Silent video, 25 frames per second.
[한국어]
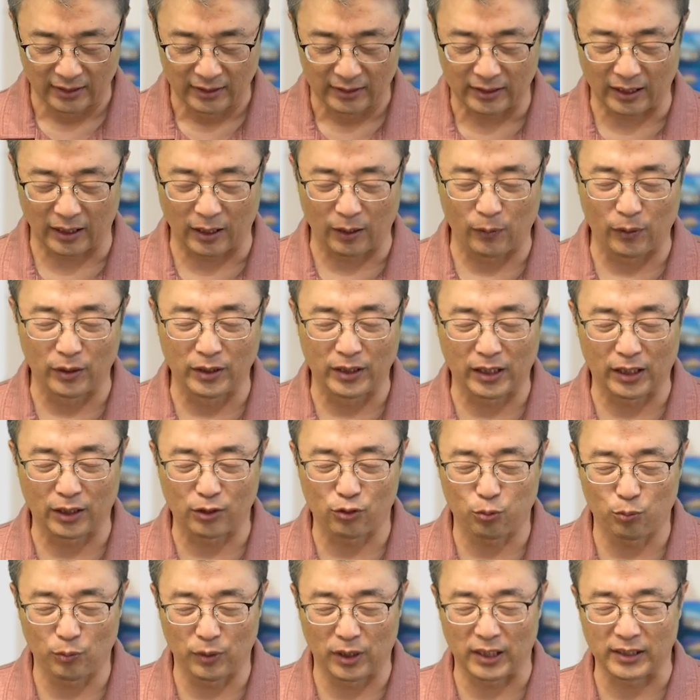사랑과 은혜가
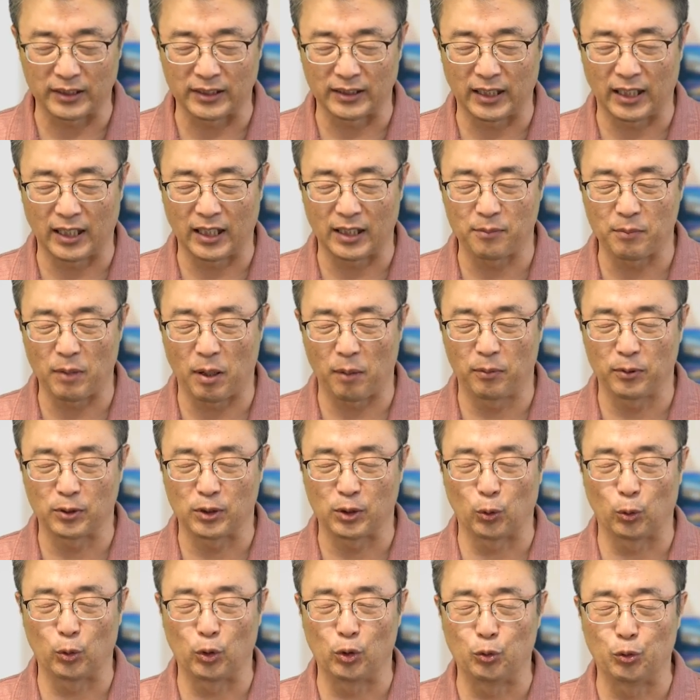충만하신 하나님
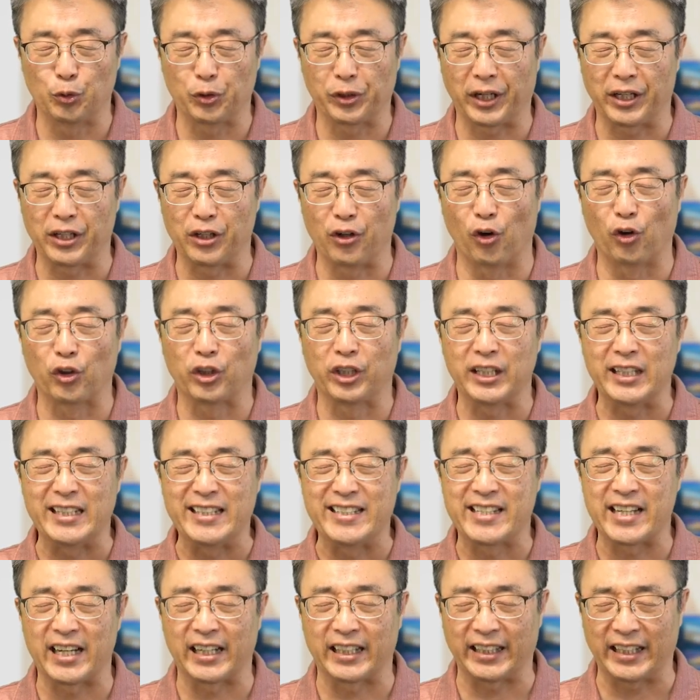아버지 오늘 우리가 여기
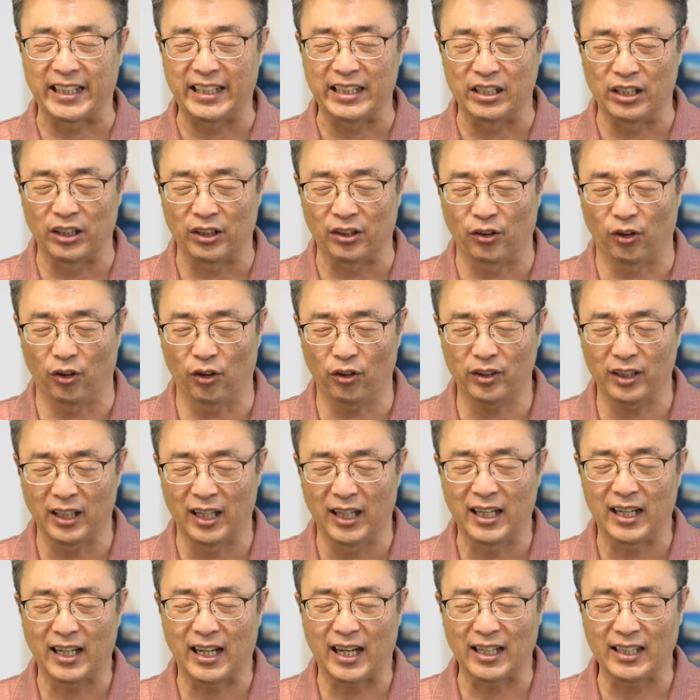이 자리에 있는 것
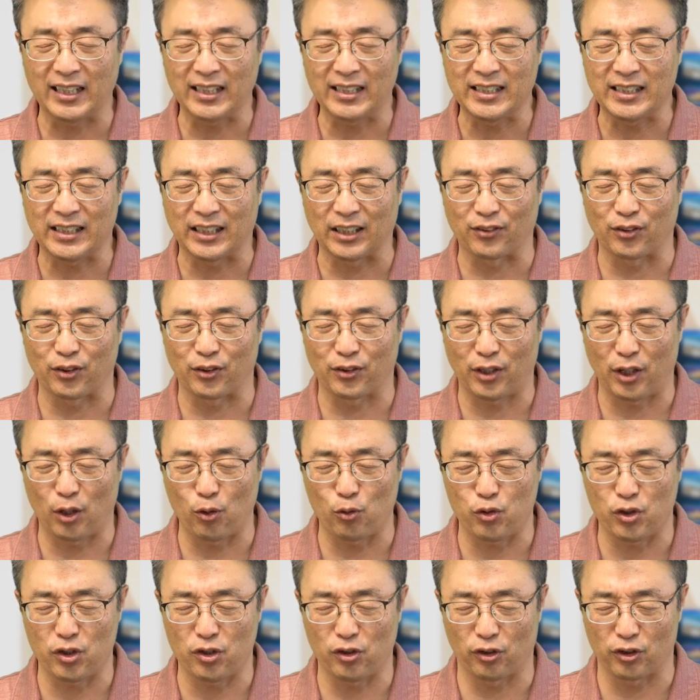하나님께서
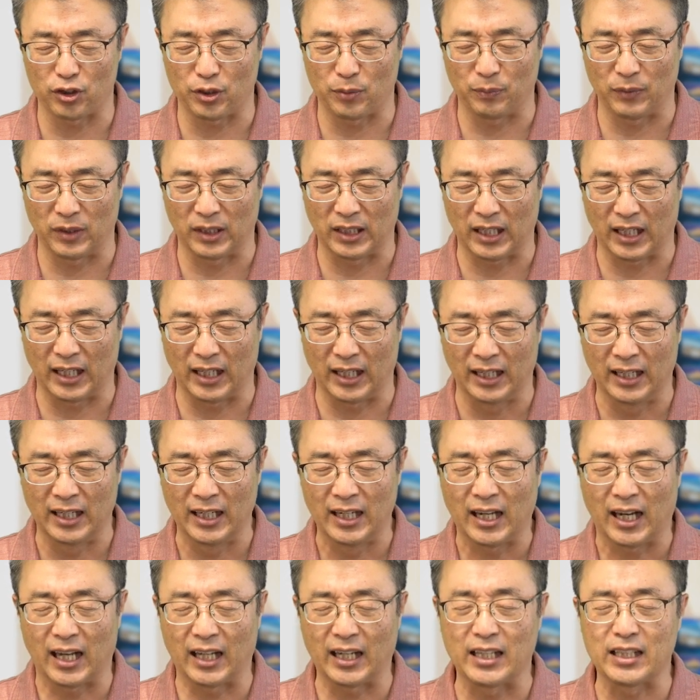세우신 것입니다.
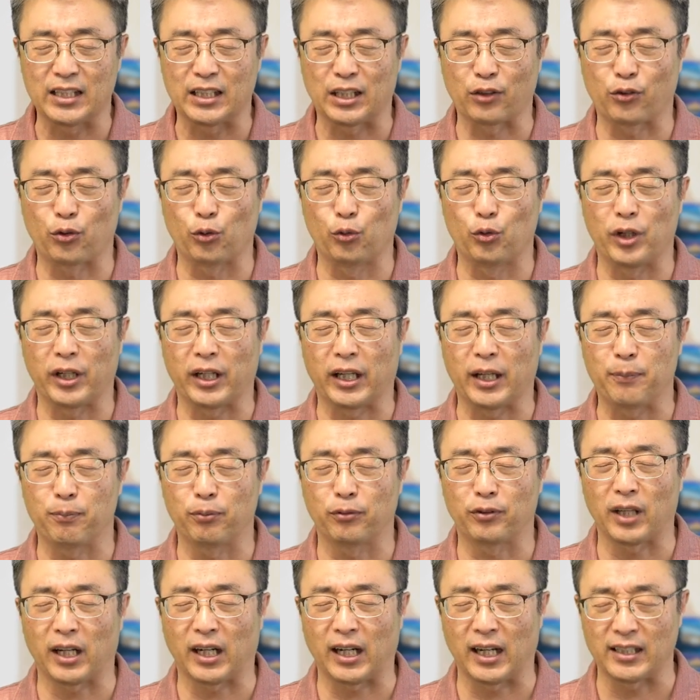하나님께서 우리에게
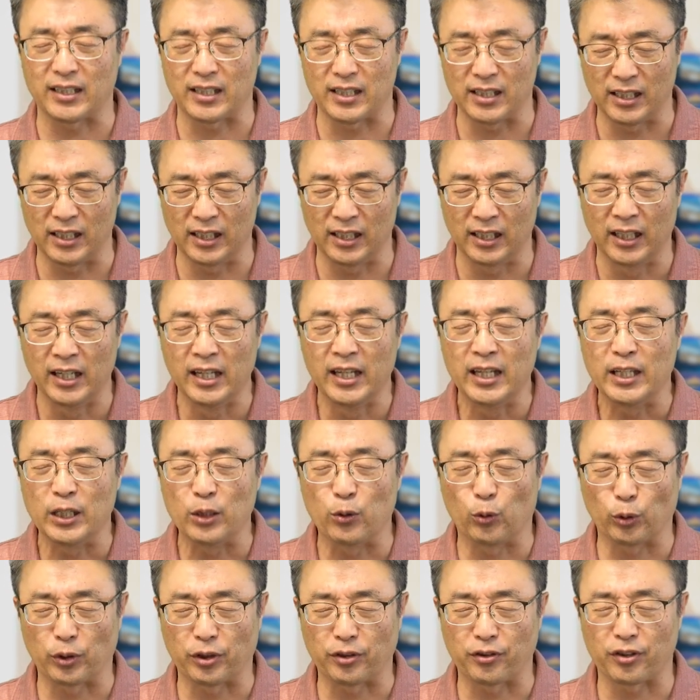부탁하신 일
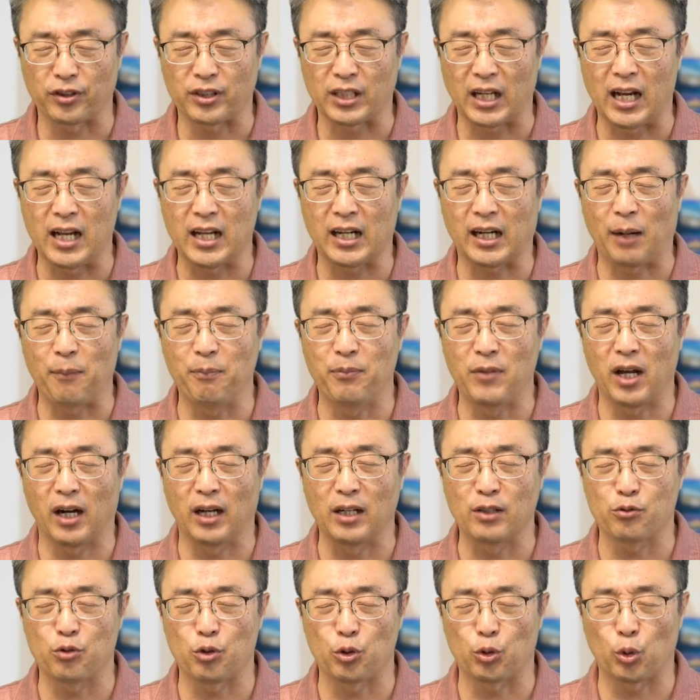이곳에서 잘
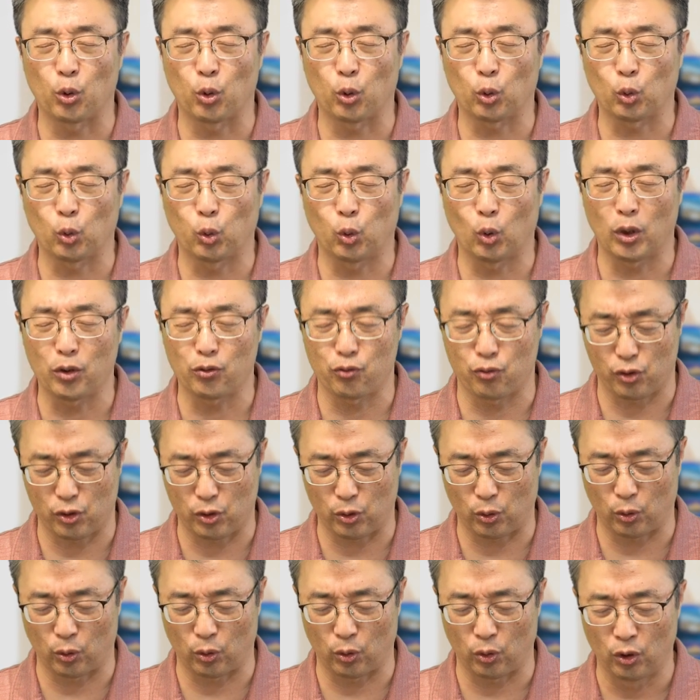감당할 수 있도록
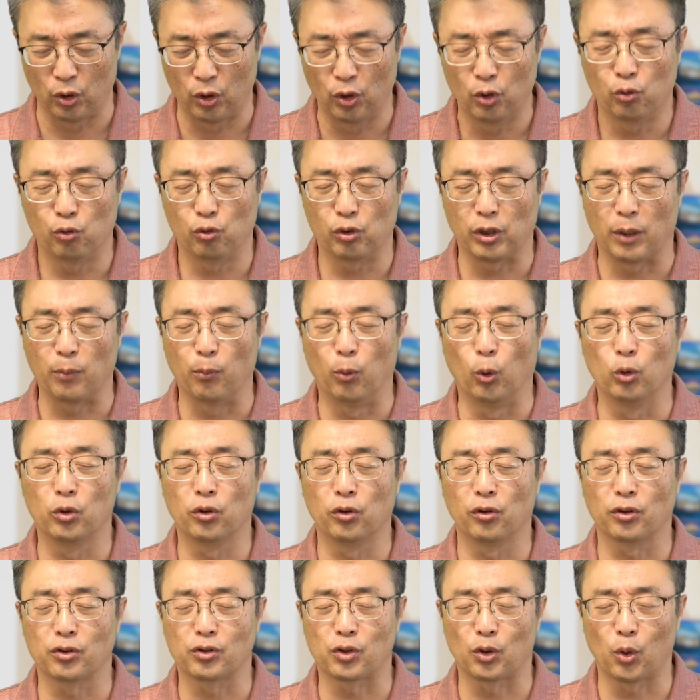도와주시고 우리의
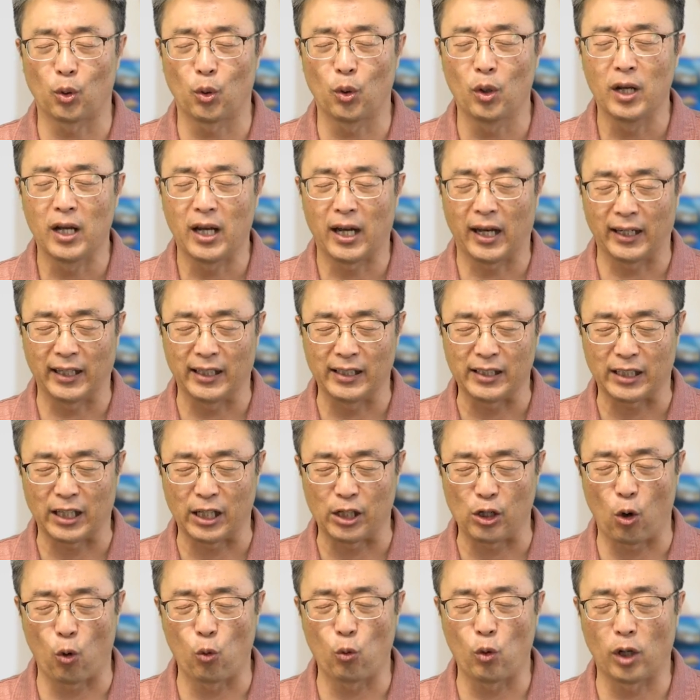모든 것으로
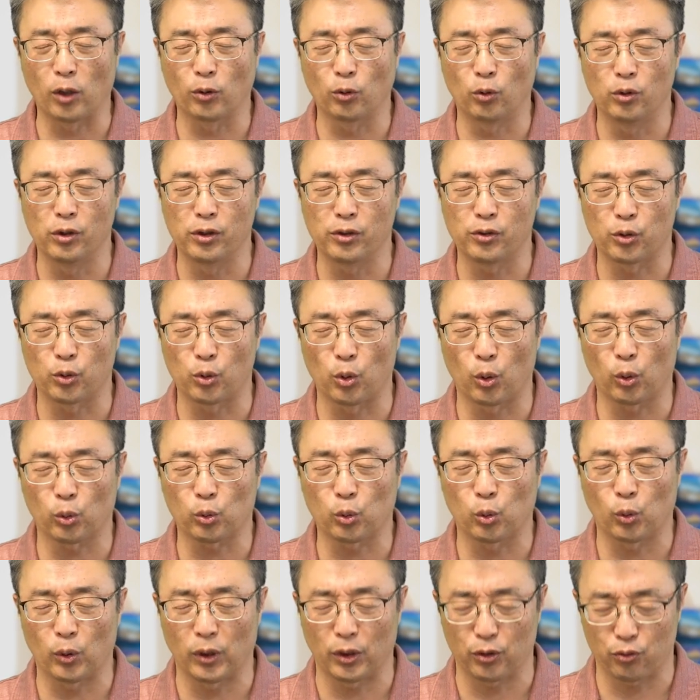하나님께 영광 돌릴 수
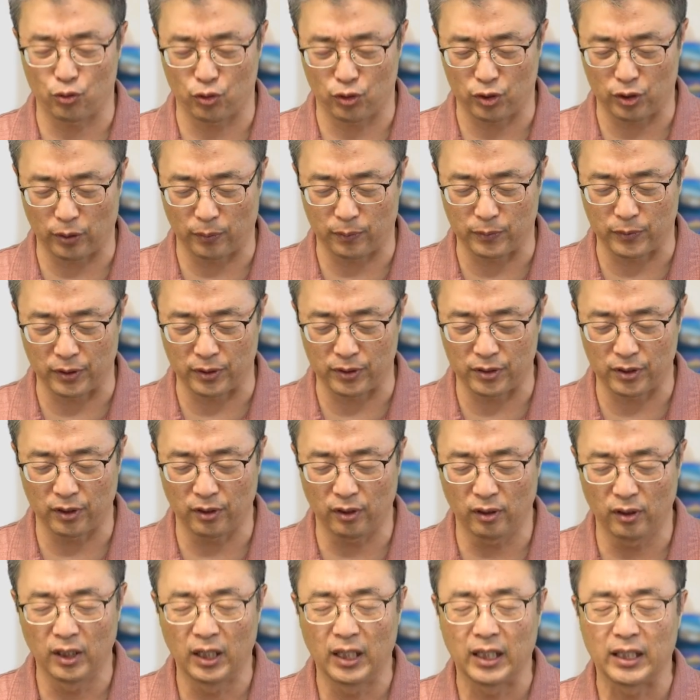있도록
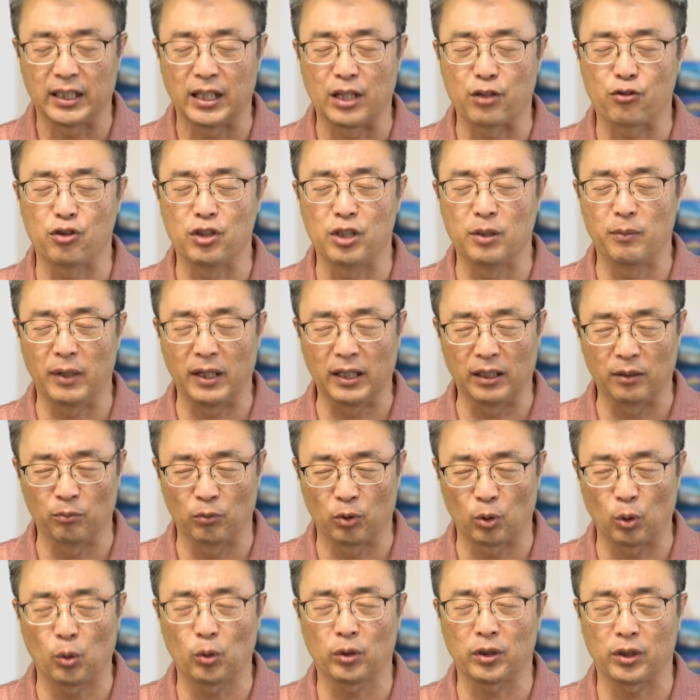도와주시옵소서 예수님의
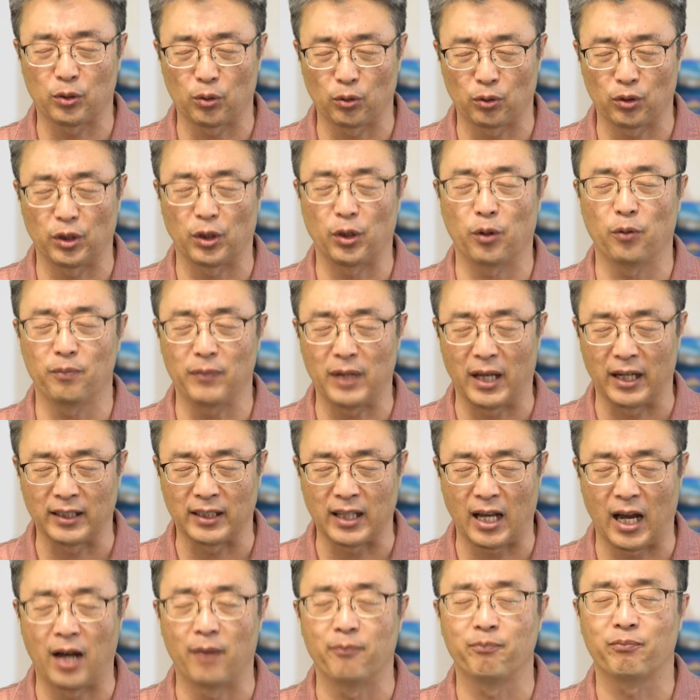이름으로
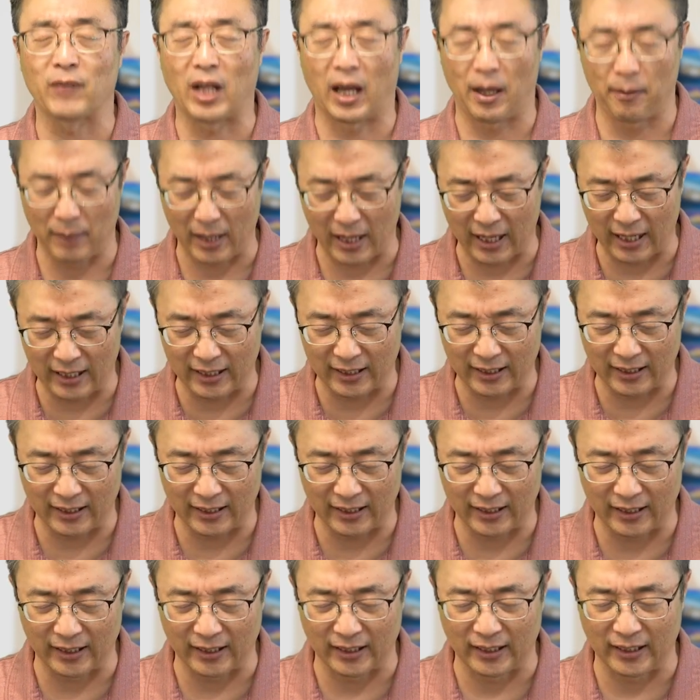기도드리옵나이다.
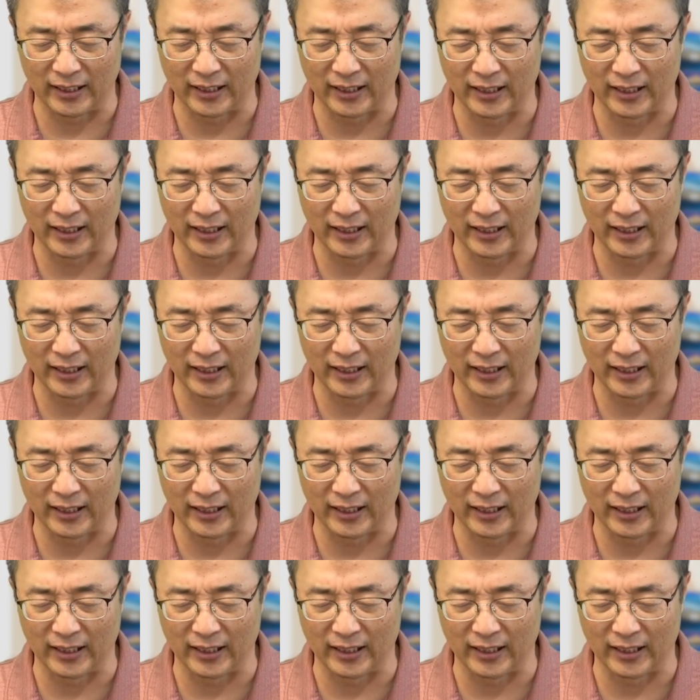아멘.